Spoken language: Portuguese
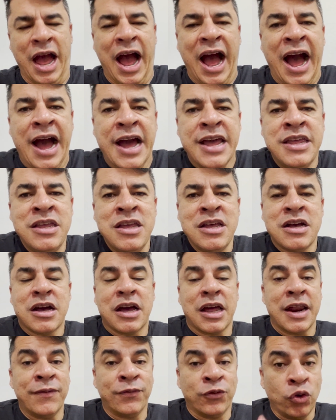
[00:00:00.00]
A
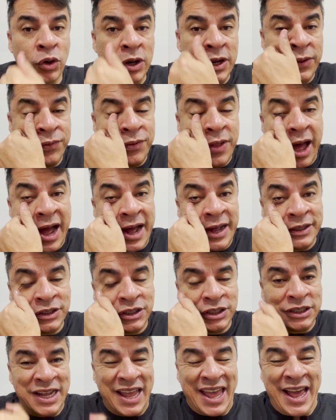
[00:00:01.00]

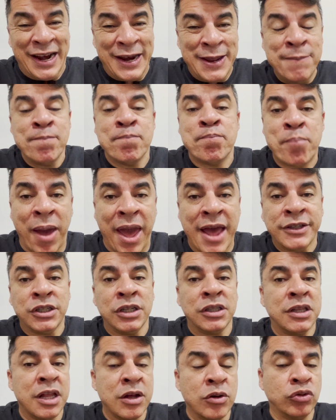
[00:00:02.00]
incredulidade, ela impede
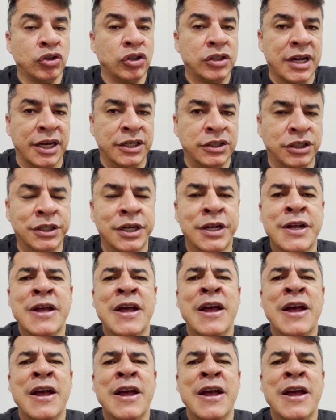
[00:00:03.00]
Deus de agir.